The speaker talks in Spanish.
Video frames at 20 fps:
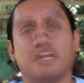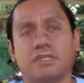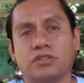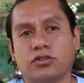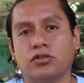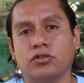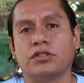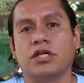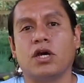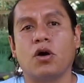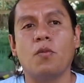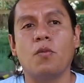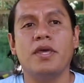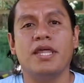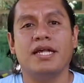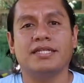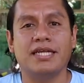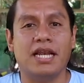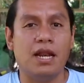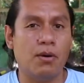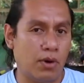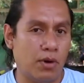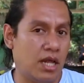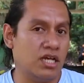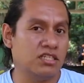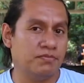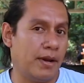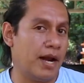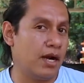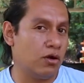restos de comidas
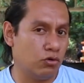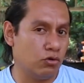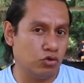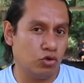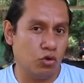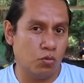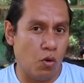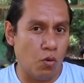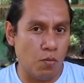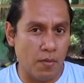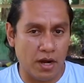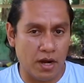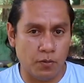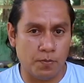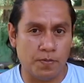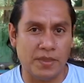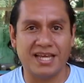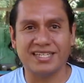elaboradas para el consumo humano,